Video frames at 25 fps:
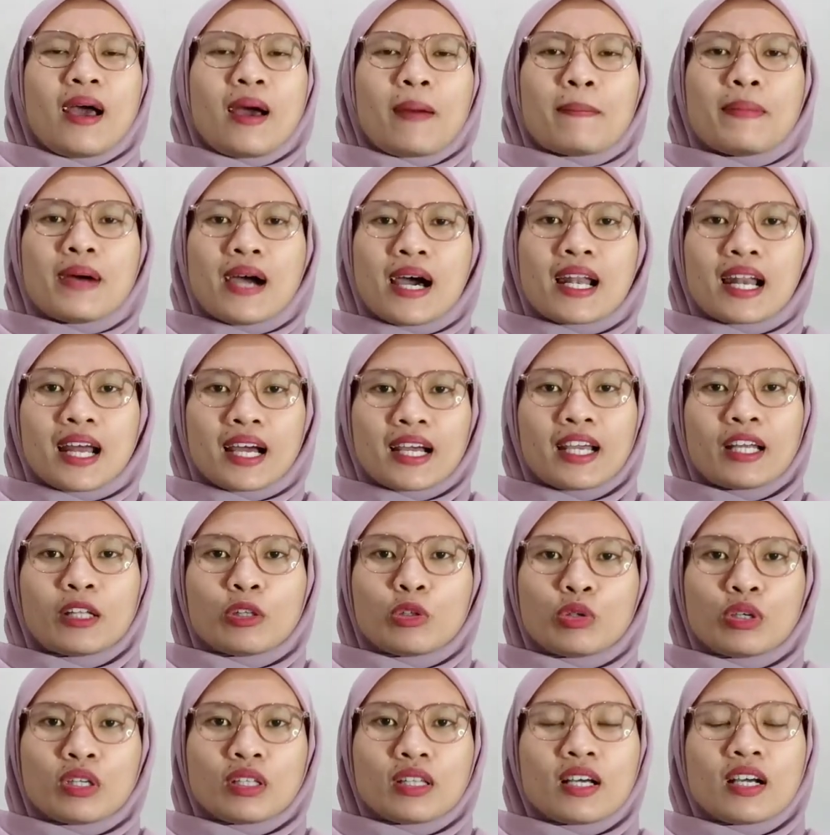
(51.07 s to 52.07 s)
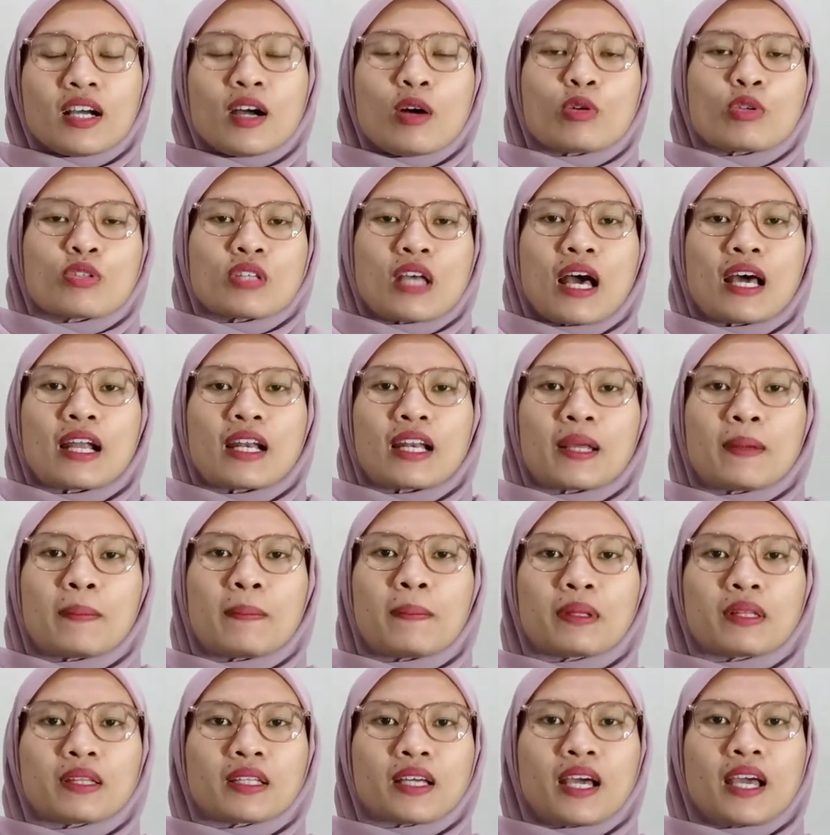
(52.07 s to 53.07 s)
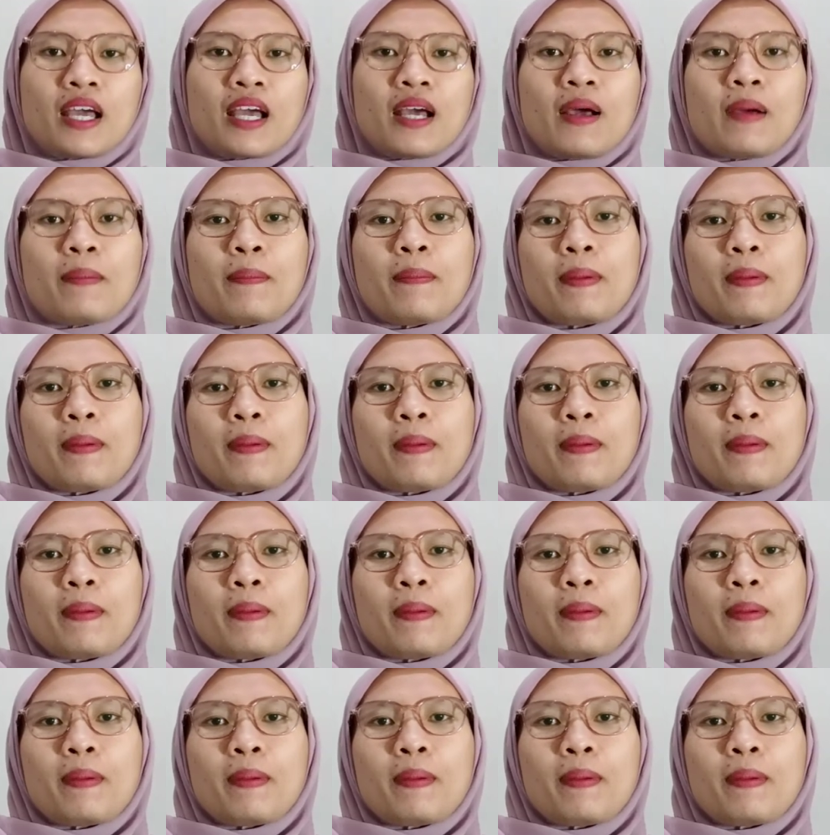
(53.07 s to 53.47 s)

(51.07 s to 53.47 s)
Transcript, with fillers: barangnya tuh kita nggak usah ribet kayak